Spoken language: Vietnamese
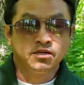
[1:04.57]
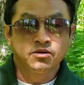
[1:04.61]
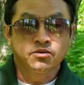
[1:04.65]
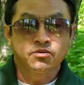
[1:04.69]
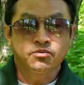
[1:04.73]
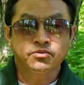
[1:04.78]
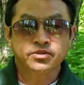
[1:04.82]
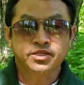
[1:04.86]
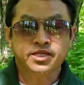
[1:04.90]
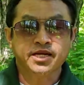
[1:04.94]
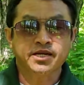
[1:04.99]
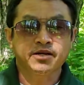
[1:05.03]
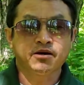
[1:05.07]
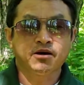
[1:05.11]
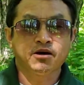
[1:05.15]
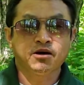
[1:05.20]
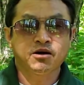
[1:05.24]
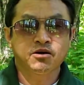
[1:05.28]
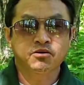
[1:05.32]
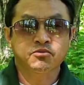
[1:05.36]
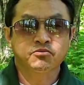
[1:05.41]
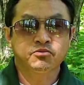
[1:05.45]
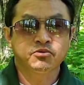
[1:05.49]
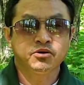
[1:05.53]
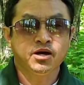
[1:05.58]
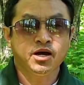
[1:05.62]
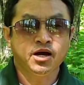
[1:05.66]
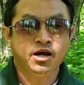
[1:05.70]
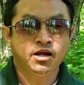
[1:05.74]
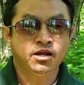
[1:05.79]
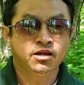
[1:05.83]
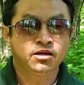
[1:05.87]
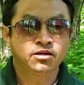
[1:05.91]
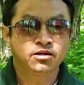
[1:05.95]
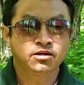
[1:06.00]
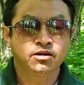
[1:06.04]
vấn đề nó của
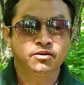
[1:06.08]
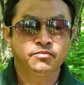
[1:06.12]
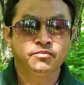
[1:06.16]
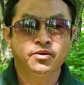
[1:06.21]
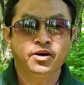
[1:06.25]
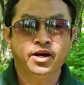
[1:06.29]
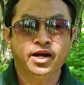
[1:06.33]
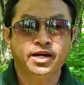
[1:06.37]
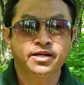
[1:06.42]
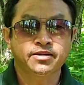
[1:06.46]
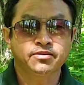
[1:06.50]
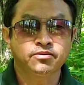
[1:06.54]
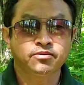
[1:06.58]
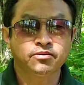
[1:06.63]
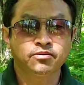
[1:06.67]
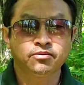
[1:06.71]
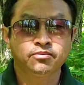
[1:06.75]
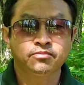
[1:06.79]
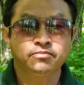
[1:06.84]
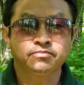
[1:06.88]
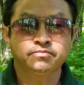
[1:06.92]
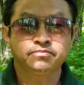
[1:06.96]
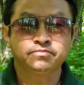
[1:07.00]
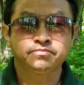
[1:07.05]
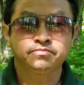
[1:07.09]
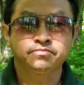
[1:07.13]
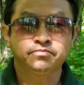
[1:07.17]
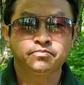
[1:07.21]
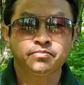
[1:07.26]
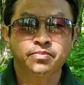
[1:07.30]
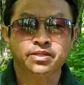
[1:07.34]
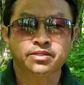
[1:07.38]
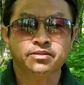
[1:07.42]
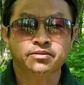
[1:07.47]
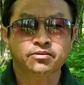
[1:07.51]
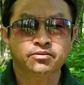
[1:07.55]
là một hai đồ
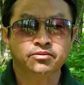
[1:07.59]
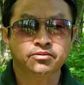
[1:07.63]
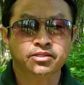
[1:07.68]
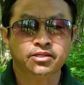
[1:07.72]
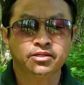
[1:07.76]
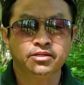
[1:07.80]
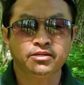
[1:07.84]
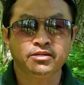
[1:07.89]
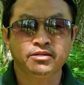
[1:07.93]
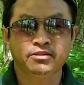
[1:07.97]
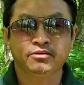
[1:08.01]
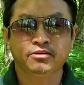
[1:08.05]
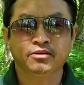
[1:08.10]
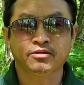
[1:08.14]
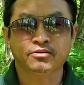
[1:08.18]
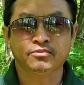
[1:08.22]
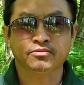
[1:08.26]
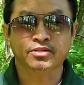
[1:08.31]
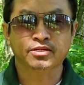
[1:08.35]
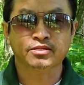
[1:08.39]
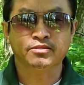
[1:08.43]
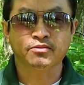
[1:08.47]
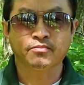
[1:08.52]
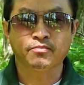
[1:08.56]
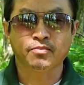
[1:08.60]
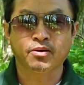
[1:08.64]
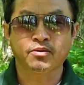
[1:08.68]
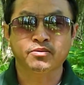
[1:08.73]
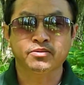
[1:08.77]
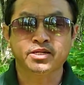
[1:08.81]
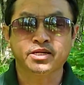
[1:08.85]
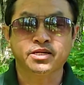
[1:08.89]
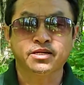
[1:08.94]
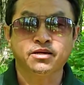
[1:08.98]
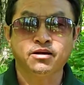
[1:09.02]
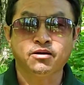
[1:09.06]
bây giờ cái tí nhỏ rồi tới chấm lon
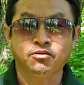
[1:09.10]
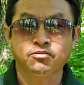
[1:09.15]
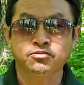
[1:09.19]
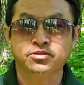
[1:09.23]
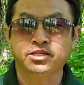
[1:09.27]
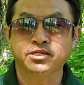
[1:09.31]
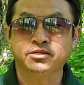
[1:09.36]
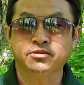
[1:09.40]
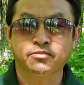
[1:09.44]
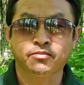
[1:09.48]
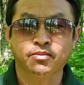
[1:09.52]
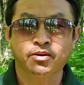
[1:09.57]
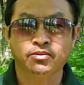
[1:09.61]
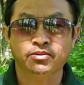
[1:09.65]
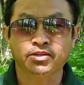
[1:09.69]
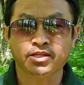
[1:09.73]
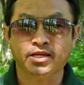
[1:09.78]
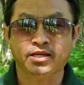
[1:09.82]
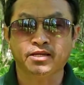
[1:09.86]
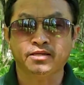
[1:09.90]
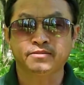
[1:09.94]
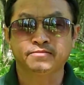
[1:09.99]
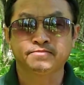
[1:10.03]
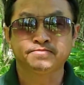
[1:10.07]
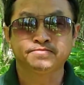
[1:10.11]
đây hổ tới chấm lon đây